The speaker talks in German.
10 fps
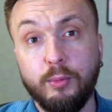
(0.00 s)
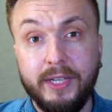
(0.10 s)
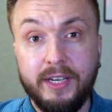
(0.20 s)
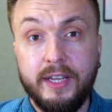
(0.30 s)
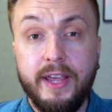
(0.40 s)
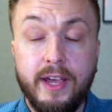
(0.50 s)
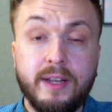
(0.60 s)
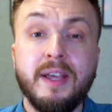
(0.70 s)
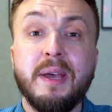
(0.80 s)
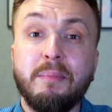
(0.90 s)
ob dein
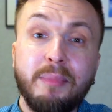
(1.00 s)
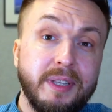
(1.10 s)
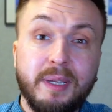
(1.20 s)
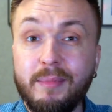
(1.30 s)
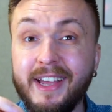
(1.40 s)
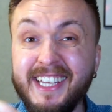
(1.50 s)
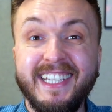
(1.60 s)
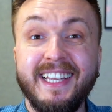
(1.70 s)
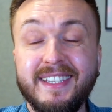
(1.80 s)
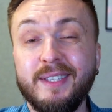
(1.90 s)
Kern mit dem
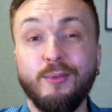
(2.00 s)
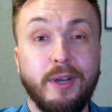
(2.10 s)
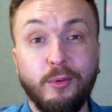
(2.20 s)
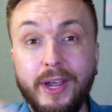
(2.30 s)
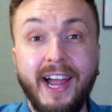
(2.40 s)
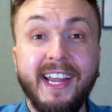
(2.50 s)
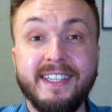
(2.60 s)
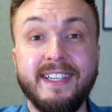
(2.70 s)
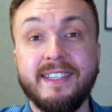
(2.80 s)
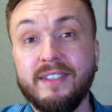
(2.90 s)
ersetzten oder neu
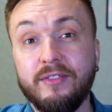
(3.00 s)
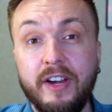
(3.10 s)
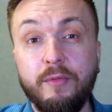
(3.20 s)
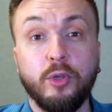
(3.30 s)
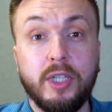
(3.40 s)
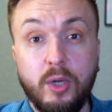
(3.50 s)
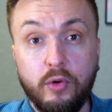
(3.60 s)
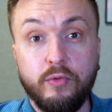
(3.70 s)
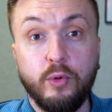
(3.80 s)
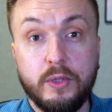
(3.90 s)
eingesetzten Framework dann
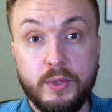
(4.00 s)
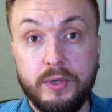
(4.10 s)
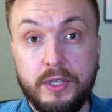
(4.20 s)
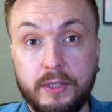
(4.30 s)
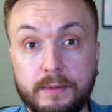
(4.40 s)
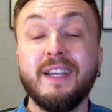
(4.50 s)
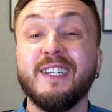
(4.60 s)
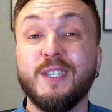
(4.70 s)
auch funktioniert.